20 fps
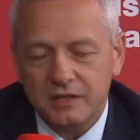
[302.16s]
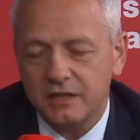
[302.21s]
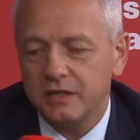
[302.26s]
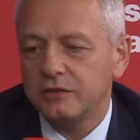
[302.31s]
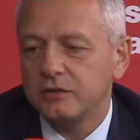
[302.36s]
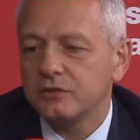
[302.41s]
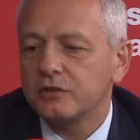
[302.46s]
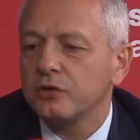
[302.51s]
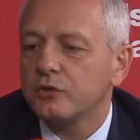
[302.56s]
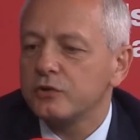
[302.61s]
ale
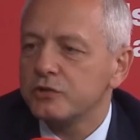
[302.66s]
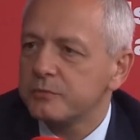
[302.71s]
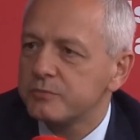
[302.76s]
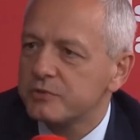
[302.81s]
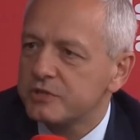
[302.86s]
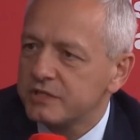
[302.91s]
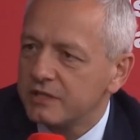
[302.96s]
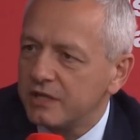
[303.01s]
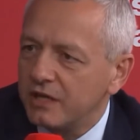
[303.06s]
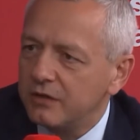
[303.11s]
do tego się
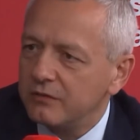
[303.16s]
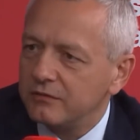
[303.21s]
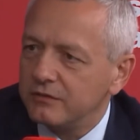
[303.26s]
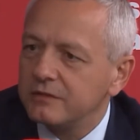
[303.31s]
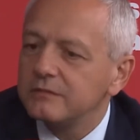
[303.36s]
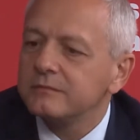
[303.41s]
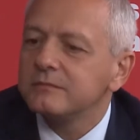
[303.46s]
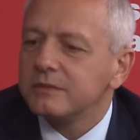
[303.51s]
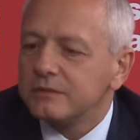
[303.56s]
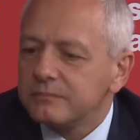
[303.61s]
przyznają. No.
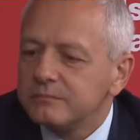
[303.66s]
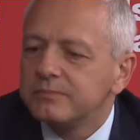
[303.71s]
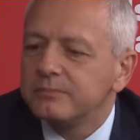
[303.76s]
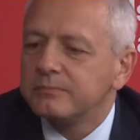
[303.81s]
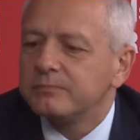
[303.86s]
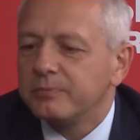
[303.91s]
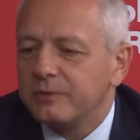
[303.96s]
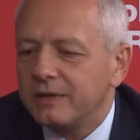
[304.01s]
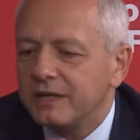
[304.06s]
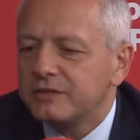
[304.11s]

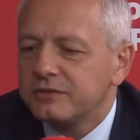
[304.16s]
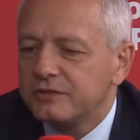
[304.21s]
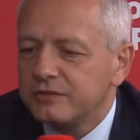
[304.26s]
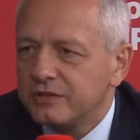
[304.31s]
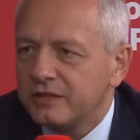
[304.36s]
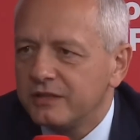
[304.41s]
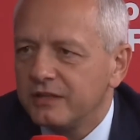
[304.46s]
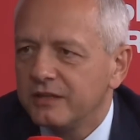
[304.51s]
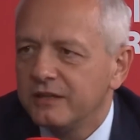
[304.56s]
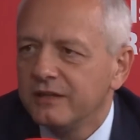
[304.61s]
Polacy
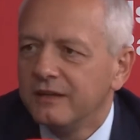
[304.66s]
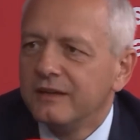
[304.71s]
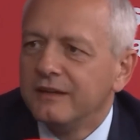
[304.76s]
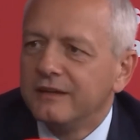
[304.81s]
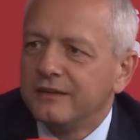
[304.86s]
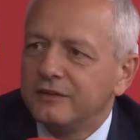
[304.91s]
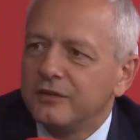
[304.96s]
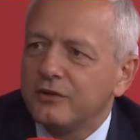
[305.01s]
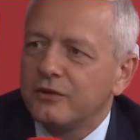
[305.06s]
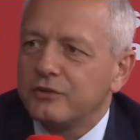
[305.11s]
się
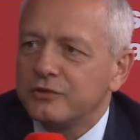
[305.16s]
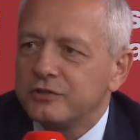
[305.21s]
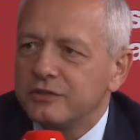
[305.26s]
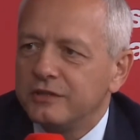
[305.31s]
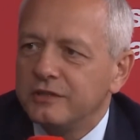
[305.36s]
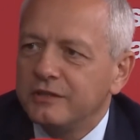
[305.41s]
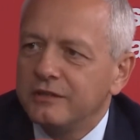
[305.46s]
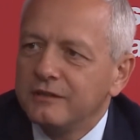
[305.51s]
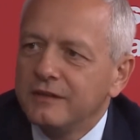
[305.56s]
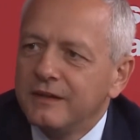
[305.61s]

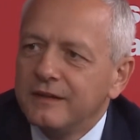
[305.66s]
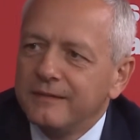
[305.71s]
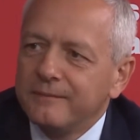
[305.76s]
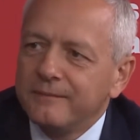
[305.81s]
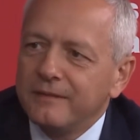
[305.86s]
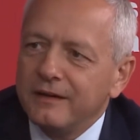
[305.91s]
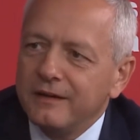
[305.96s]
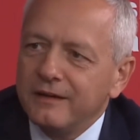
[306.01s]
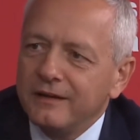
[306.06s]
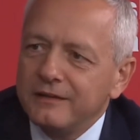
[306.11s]
dorośli,
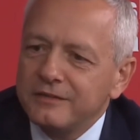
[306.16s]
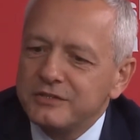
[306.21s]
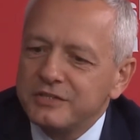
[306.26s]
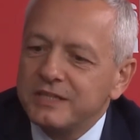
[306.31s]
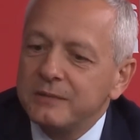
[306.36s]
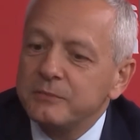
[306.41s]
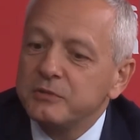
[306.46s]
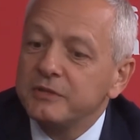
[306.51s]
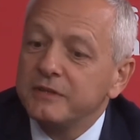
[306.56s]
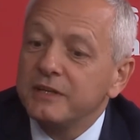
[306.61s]

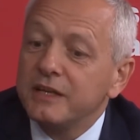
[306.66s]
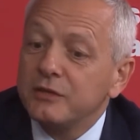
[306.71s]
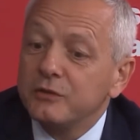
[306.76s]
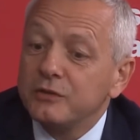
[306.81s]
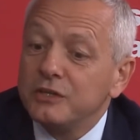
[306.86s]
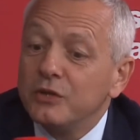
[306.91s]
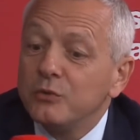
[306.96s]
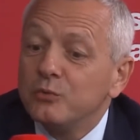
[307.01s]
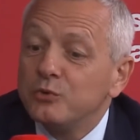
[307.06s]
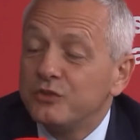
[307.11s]
czasami sobie nawet
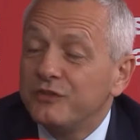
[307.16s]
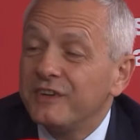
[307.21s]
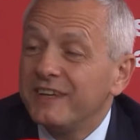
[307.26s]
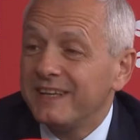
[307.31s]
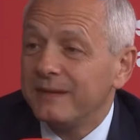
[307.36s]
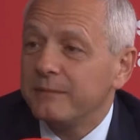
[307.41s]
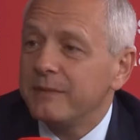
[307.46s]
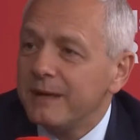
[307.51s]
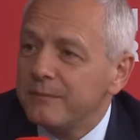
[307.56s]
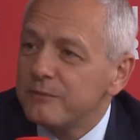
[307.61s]
nie
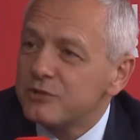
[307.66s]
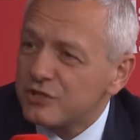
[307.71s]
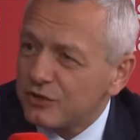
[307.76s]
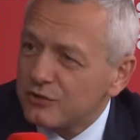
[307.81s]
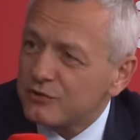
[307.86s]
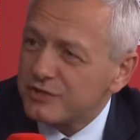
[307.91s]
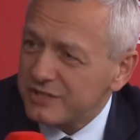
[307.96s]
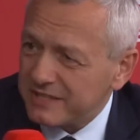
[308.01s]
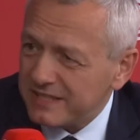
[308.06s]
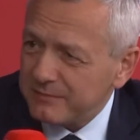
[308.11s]
uświadamiamy, że
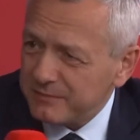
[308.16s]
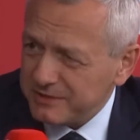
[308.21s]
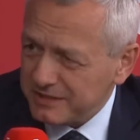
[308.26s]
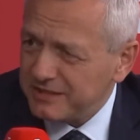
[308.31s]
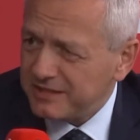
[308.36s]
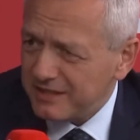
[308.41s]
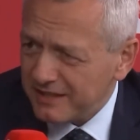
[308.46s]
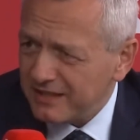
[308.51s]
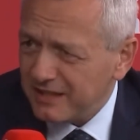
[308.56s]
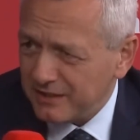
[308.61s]
korzystamy z
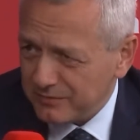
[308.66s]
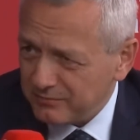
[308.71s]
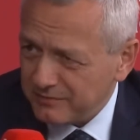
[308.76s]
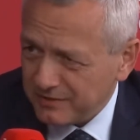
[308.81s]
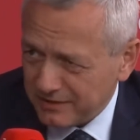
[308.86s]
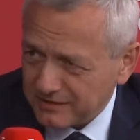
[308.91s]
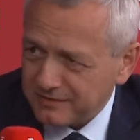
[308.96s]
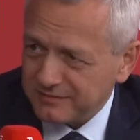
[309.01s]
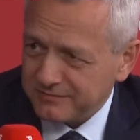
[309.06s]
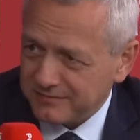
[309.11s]
internetu,
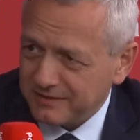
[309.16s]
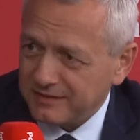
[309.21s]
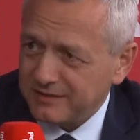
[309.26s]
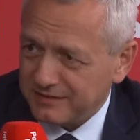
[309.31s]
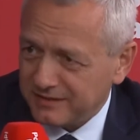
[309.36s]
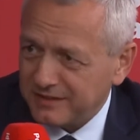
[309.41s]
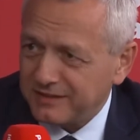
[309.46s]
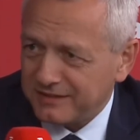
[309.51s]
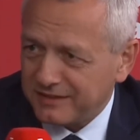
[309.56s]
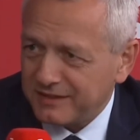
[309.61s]
tak,
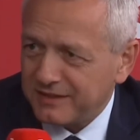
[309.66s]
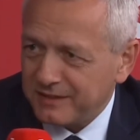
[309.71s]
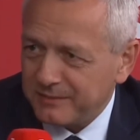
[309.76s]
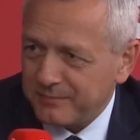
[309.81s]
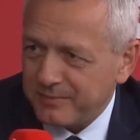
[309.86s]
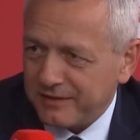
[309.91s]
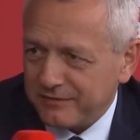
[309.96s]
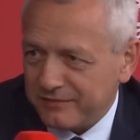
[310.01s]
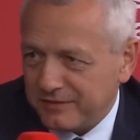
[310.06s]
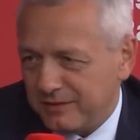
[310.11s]
tak
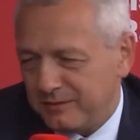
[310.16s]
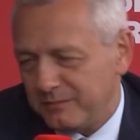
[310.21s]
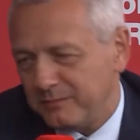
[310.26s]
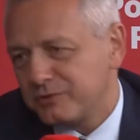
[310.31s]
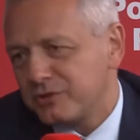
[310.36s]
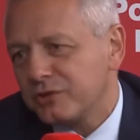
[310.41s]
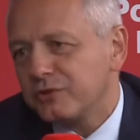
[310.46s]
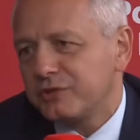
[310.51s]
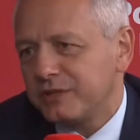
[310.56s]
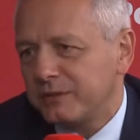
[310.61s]
naprawdę, no bo
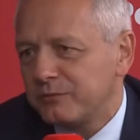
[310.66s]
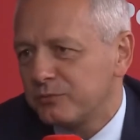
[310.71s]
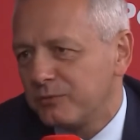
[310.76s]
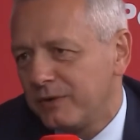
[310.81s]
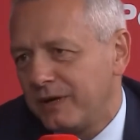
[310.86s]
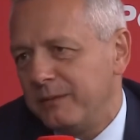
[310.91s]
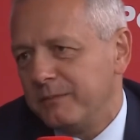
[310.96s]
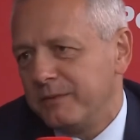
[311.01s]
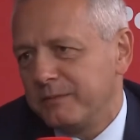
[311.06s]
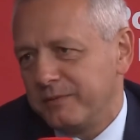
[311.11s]
czegoś tam
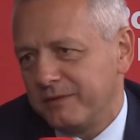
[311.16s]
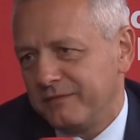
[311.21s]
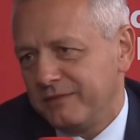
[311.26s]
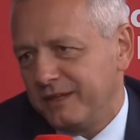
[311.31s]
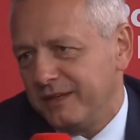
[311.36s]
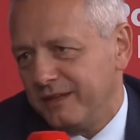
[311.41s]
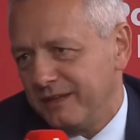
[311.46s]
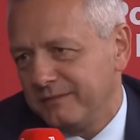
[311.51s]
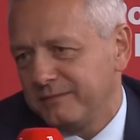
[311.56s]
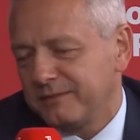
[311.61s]
słuchamy,
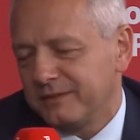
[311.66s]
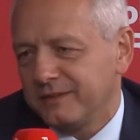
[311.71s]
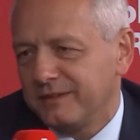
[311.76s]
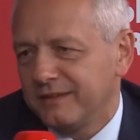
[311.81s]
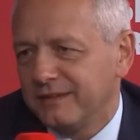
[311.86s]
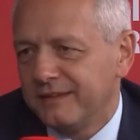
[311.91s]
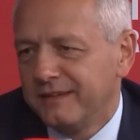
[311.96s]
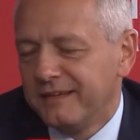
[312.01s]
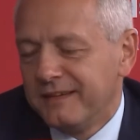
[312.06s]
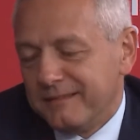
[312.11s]
prawda?
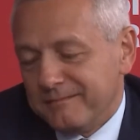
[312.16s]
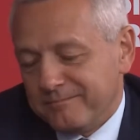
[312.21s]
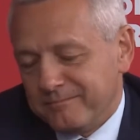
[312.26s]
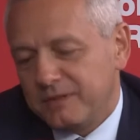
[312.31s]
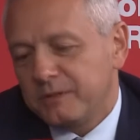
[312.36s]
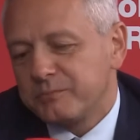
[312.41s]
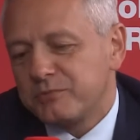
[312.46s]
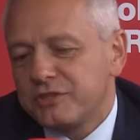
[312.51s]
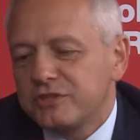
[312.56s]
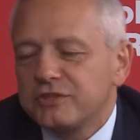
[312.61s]
Mhm.
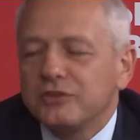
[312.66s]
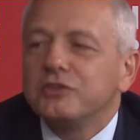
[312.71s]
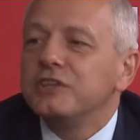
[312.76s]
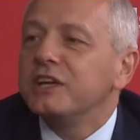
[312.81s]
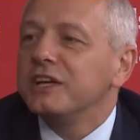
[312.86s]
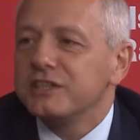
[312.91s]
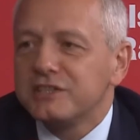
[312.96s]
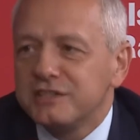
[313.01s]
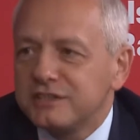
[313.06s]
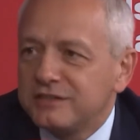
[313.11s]
No przecież to nie
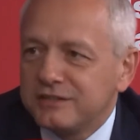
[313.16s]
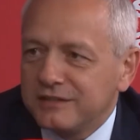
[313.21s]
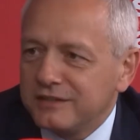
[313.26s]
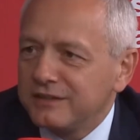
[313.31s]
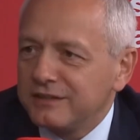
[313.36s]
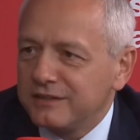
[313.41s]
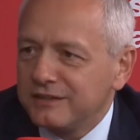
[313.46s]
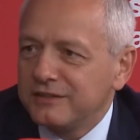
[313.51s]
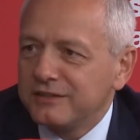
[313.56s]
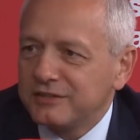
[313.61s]
jest
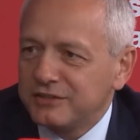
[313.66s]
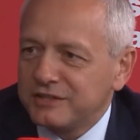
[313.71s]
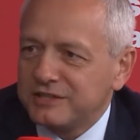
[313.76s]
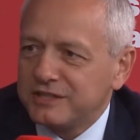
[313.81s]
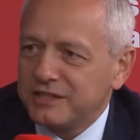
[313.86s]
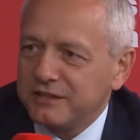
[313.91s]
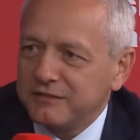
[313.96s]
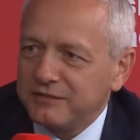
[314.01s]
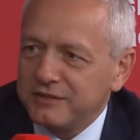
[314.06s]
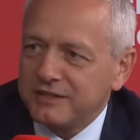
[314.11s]

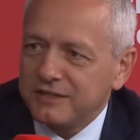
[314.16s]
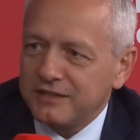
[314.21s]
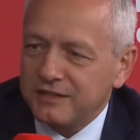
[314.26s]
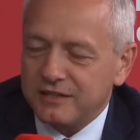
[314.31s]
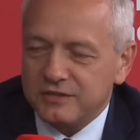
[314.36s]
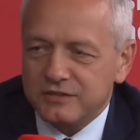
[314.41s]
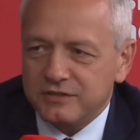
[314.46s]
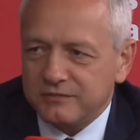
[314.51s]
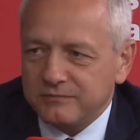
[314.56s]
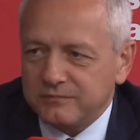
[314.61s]
siedzenie w
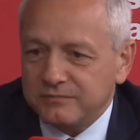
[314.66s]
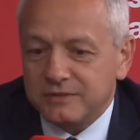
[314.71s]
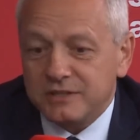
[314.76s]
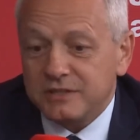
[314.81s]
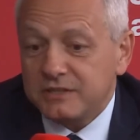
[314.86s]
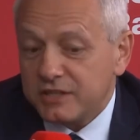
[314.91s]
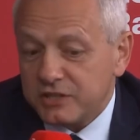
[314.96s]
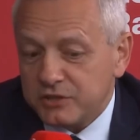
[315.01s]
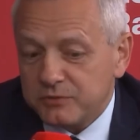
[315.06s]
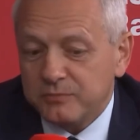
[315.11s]
internecie.
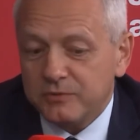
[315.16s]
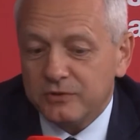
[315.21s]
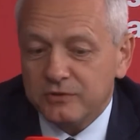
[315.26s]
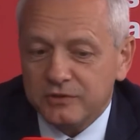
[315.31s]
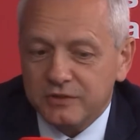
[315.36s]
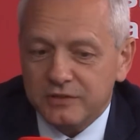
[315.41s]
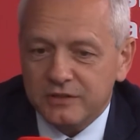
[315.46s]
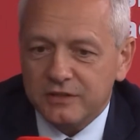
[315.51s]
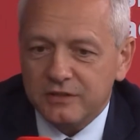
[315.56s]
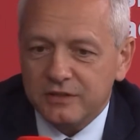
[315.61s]
Jesteśmy od
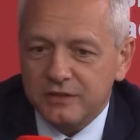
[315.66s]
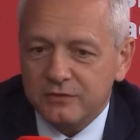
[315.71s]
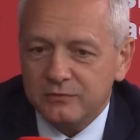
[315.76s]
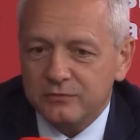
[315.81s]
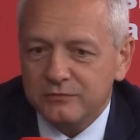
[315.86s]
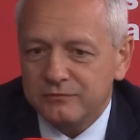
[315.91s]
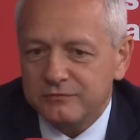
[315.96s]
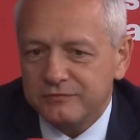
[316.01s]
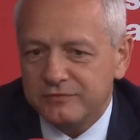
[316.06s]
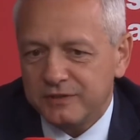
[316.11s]

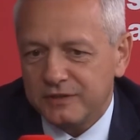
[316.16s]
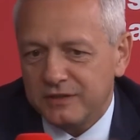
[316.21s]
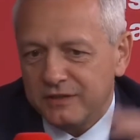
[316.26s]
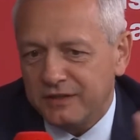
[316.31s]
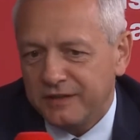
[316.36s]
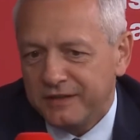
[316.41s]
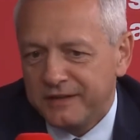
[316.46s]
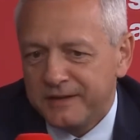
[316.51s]
internetu w,